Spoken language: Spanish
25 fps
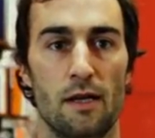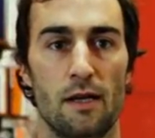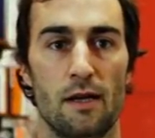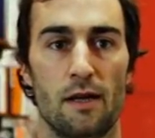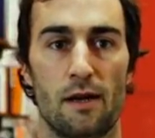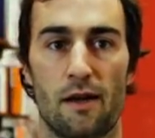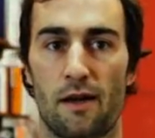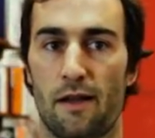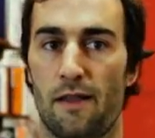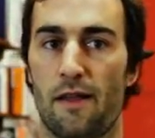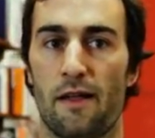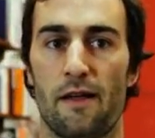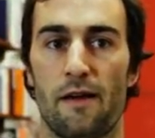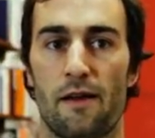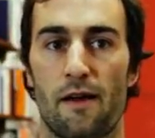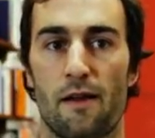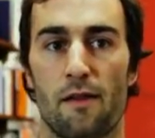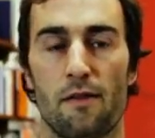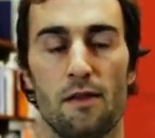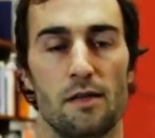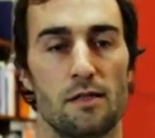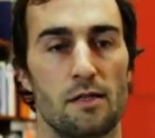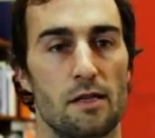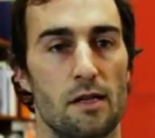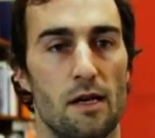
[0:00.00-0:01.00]
redadas
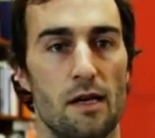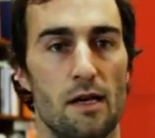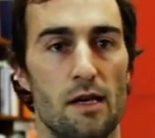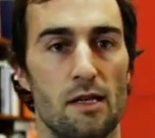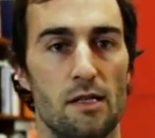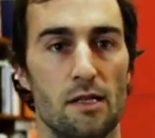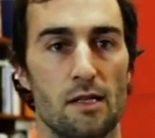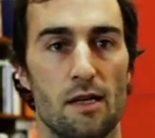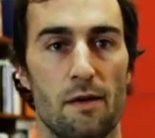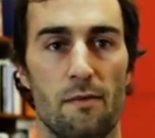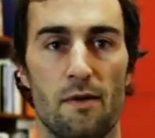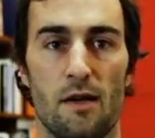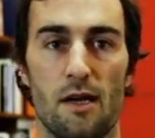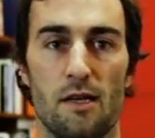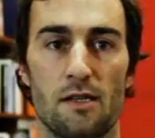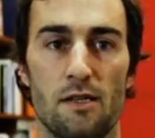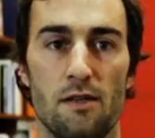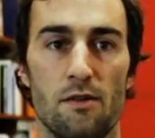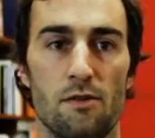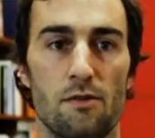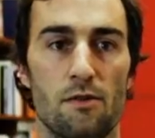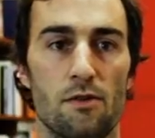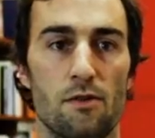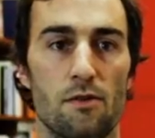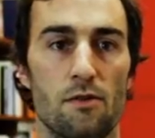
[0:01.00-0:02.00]
racistas, que había
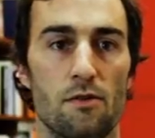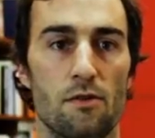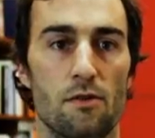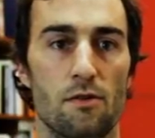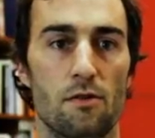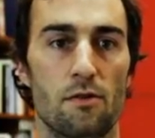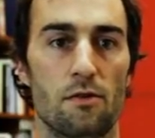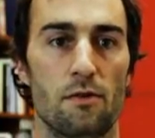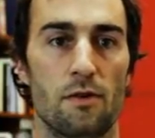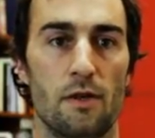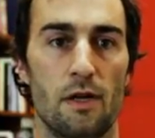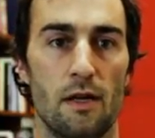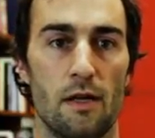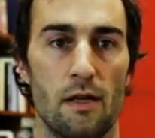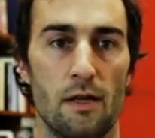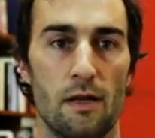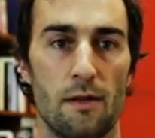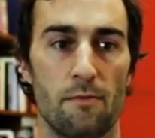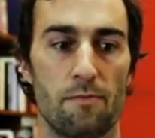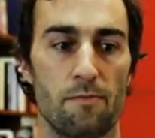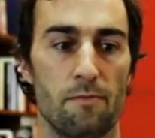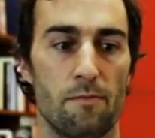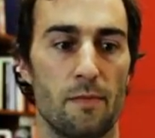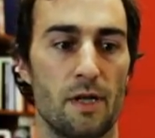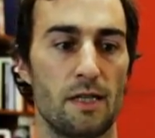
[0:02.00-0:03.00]
sido
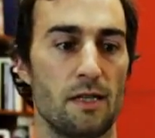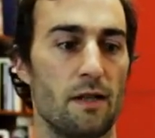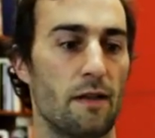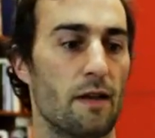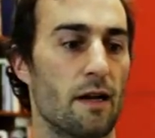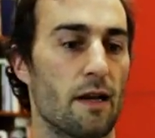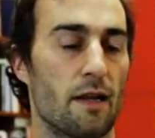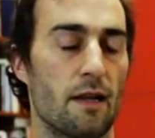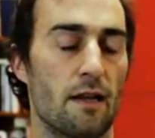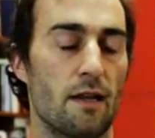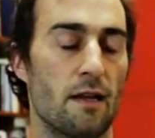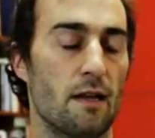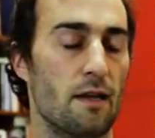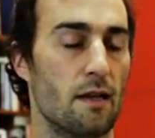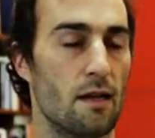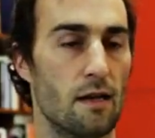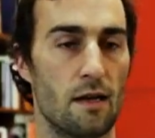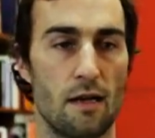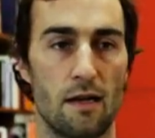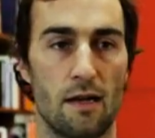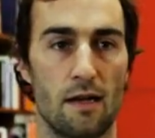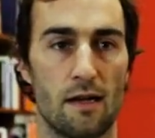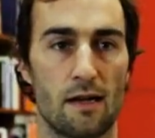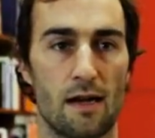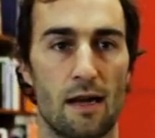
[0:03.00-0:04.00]
metida
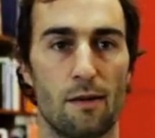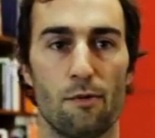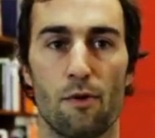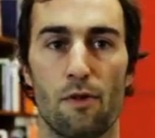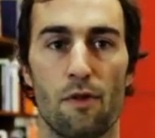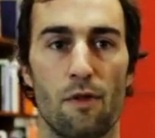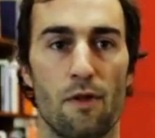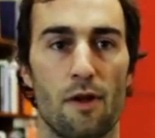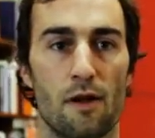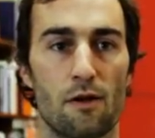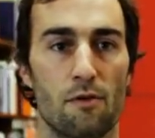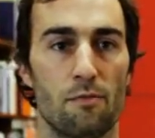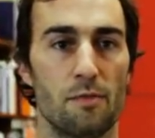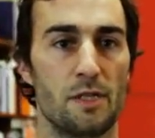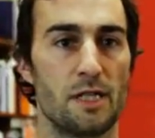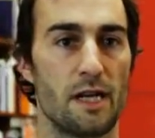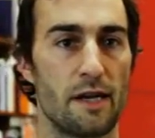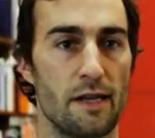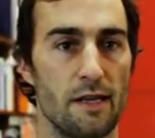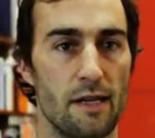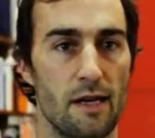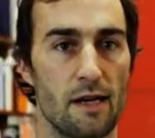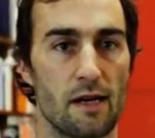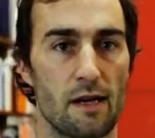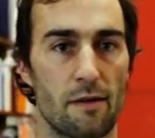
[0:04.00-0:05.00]
en el, calabozo de la
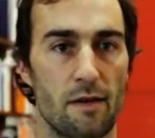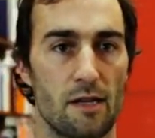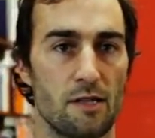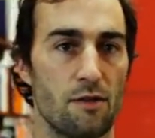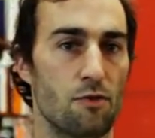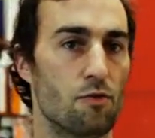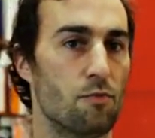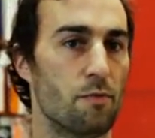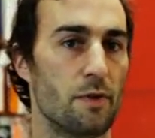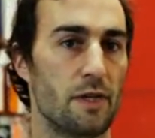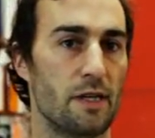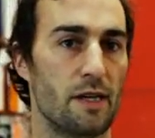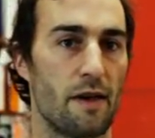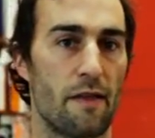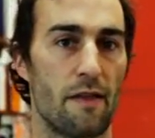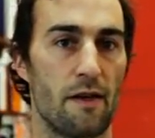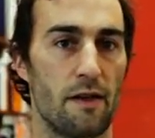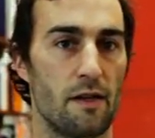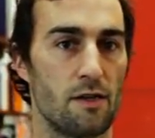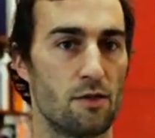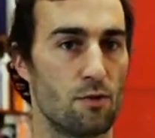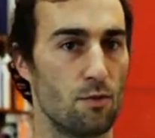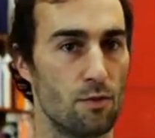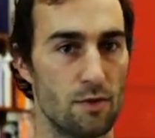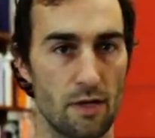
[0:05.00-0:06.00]
comisaría, que había sido humillada e
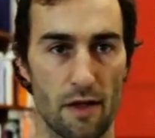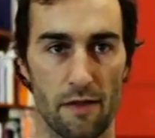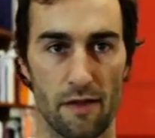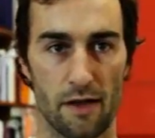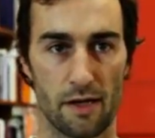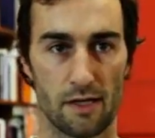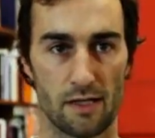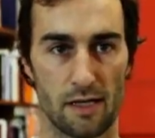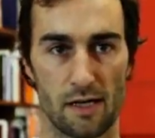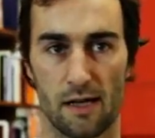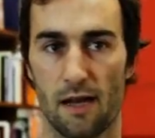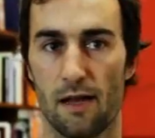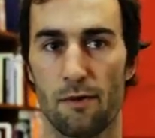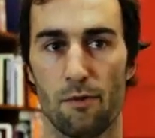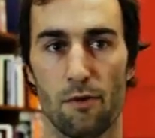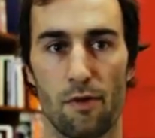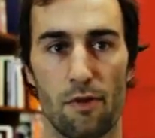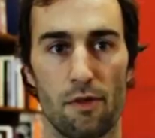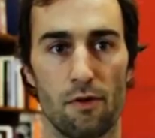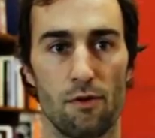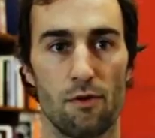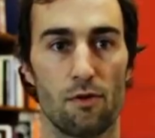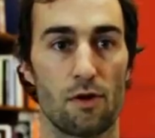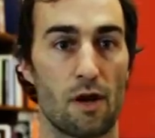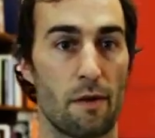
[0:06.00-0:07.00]
insultada en ese
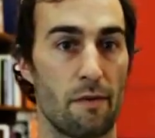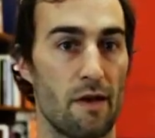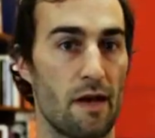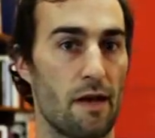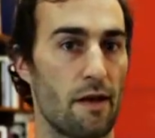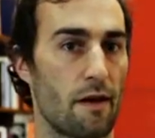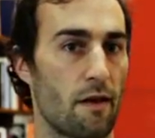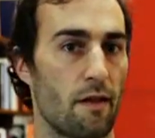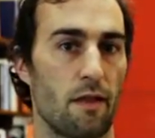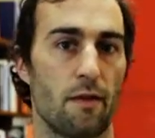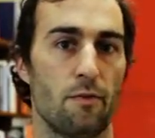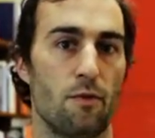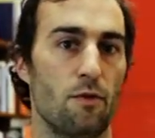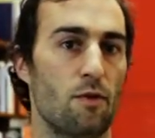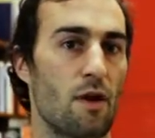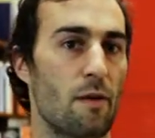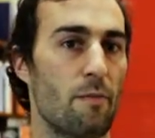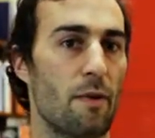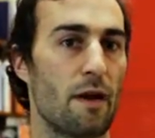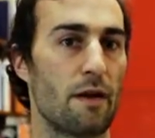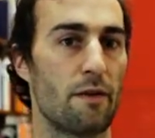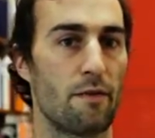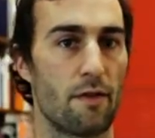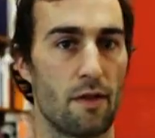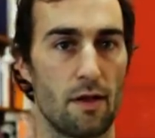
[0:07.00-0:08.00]
calabozo o que había recibido una
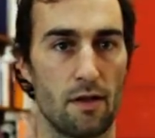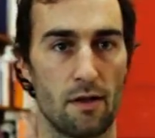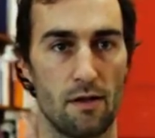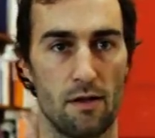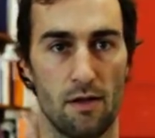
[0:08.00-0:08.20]
paliza